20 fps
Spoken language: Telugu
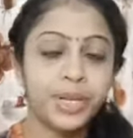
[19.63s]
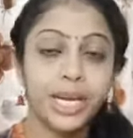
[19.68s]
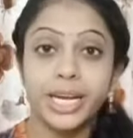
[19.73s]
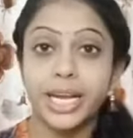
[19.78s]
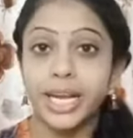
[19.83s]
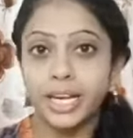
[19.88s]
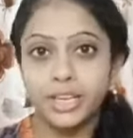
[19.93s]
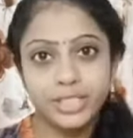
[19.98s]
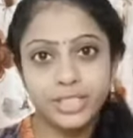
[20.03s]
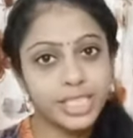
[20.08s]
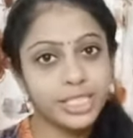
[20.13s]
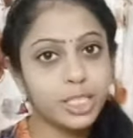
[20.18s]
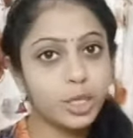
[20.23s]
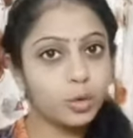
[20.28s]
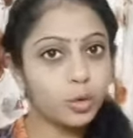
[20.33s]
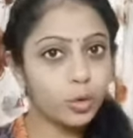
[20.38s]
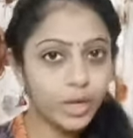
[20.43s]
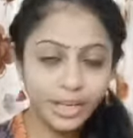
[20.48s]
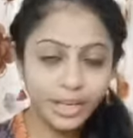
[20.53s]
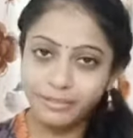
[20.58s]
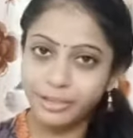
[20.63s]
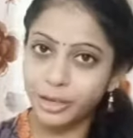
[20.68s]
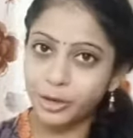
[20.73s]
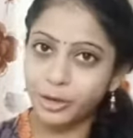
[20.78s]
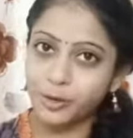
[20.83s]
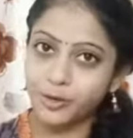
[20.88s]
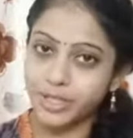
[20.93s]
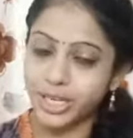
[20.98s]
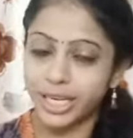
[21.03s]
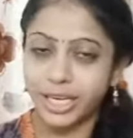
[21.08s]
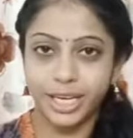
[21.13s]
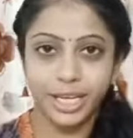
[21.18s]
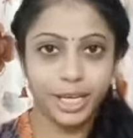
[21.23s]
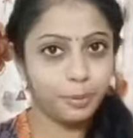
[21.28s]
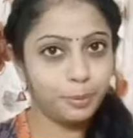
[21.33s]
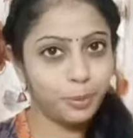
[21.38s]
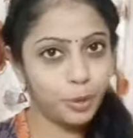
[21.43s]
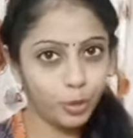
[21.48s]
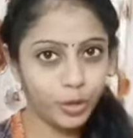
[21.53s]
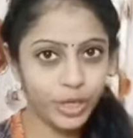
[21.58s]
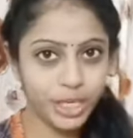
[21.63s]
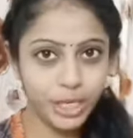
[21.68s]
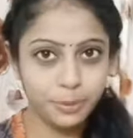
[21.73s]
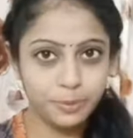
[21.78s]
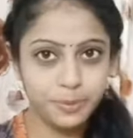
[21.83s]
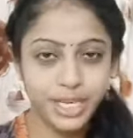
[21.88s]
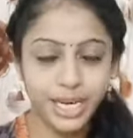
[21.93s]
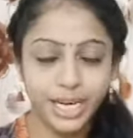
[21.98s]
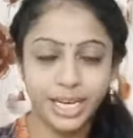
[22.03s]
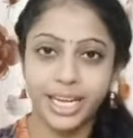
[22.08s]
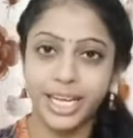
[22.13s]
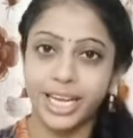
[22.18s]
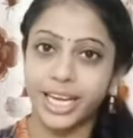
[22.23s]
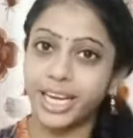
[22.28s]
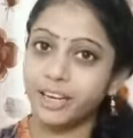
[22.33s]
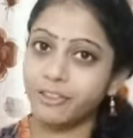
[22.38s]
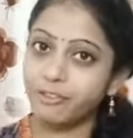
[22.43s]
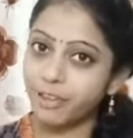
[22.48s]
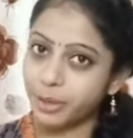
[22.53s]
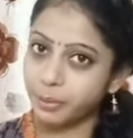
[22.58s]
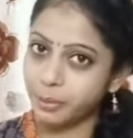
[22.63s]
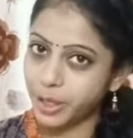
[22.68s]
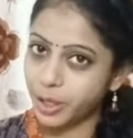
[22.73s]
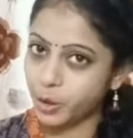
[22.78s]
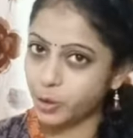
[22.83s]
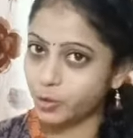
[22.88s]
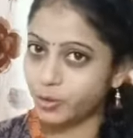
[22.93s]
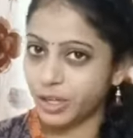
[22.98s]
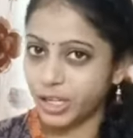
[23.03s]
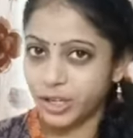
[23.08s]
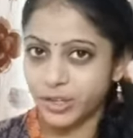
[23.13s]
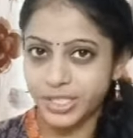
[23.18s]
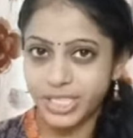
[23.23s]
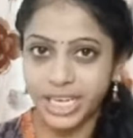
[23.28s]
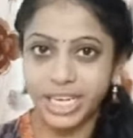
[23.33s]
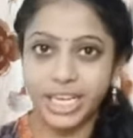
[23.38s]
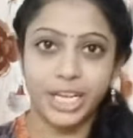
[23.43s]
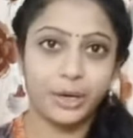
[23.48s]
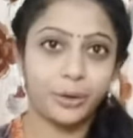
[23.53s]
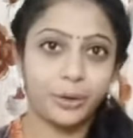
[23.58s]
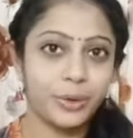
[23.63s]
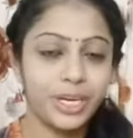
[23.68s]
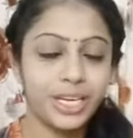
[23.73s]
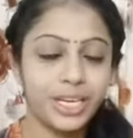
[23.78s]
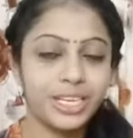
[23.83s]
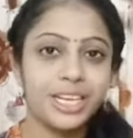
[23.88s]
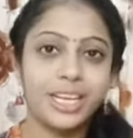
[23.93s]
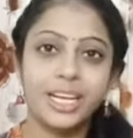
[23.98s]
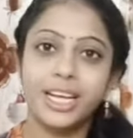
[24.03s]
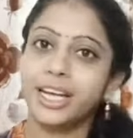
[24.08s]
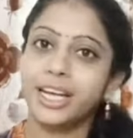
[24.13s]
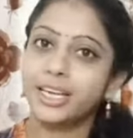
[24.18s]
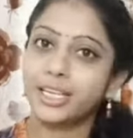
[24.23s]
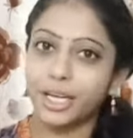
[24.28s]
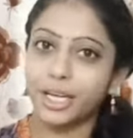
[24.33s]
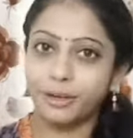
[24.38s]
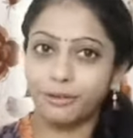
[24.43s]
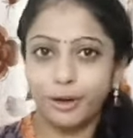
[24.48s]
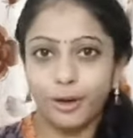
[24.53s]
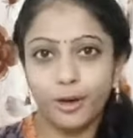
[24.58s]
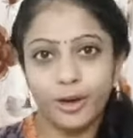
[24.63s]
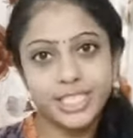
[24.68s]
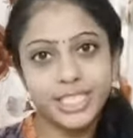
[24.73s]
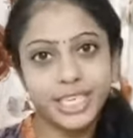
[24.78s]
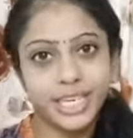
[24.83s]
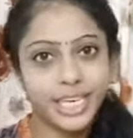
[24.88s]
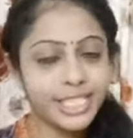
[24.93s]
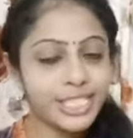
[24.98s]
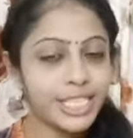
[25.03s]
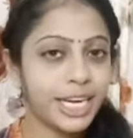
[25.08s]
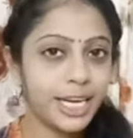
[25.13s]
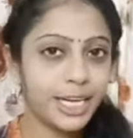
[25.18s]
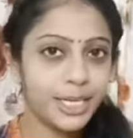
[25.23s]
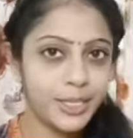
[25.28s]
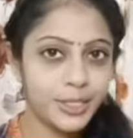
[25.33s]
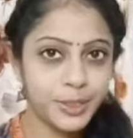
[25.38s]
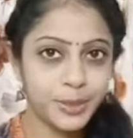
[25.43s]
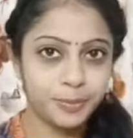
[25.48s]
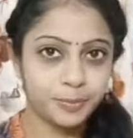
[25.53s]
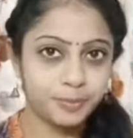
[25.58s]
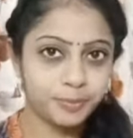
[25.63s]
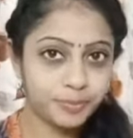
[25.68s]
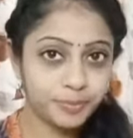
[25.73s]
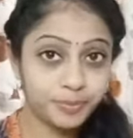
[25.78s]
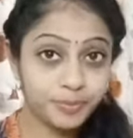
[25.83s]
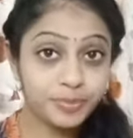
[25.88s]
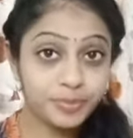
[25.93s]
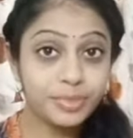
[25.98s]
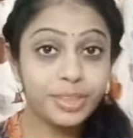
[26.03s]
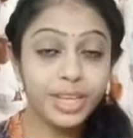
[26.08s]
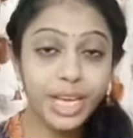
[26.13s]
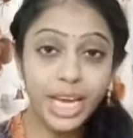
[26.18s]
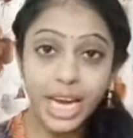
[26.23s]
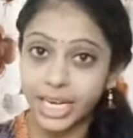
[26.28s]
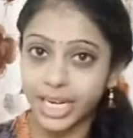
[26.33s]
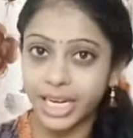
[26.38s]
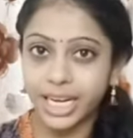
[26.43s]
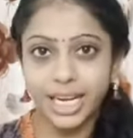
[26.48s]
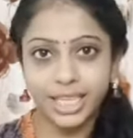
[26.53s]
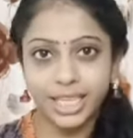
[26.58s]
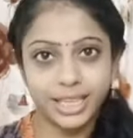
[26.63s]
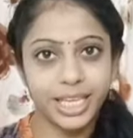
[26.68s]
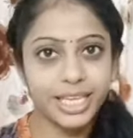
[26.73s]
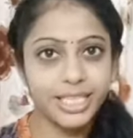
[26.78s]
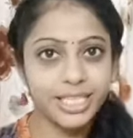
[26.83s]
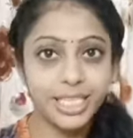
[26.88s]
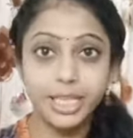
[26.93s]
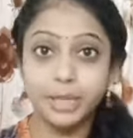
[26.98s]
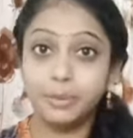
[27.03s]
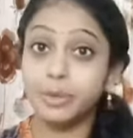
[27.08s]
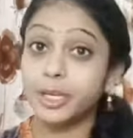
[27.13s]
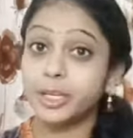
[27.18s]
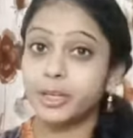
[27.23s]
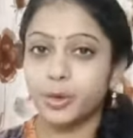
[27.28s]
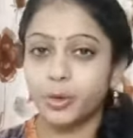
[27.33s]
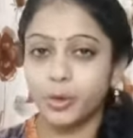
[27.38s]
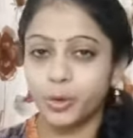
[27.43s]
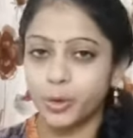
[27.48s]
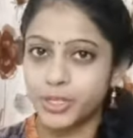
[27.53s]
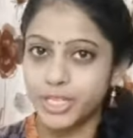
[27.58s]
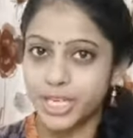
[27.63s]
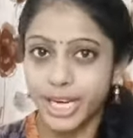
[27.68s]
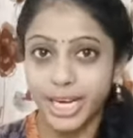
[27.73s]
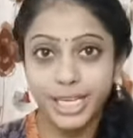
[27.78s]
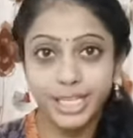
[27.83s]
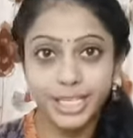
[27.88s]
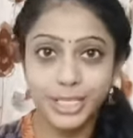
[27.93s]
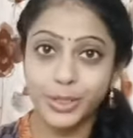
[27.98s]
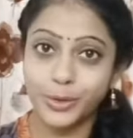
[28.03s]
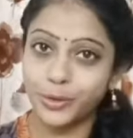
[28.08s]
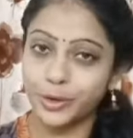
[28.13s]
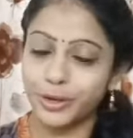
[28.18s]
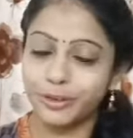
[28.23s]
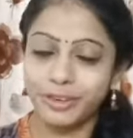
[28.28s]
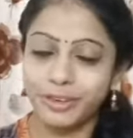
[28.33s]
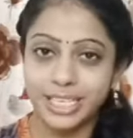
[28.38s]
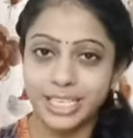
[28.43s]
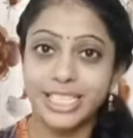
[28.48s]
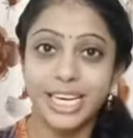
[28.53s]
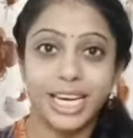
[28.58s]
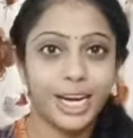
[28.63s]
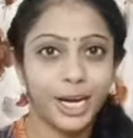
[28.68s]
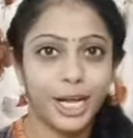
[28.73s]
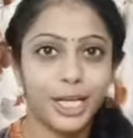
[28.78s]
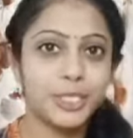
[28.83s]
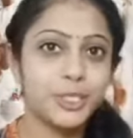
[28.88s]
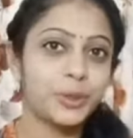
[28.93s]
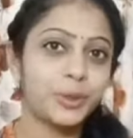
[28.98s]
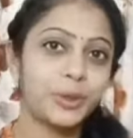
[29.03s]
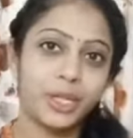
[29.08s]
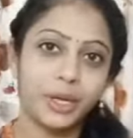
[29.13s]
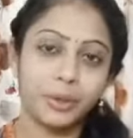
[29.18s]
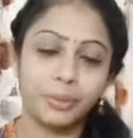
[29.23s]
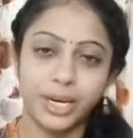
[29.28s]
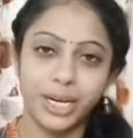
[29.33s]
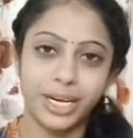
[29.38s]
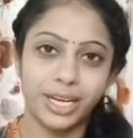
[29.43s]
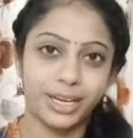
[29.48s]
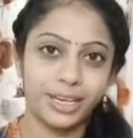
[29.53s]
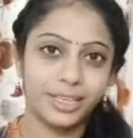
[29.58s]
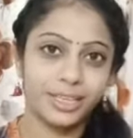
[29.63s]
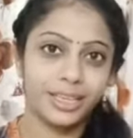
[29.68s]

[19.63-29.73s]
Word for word: నేను చేసే కుకింగ్ వీడియోస్ కంటే బ్యూటీ టిప్స్ కంటే ఇన్ఫర్మేటివ్ వీడియోస్ కంటే కూడా నాకు బ్లాగ్స్ అంటే చాలా ఇష్టం అంటే నాకు తెలిసింది మీకుతో షేర్ చేసుకోవడం నాకు చాలా నచ్చుతుంది అనమాట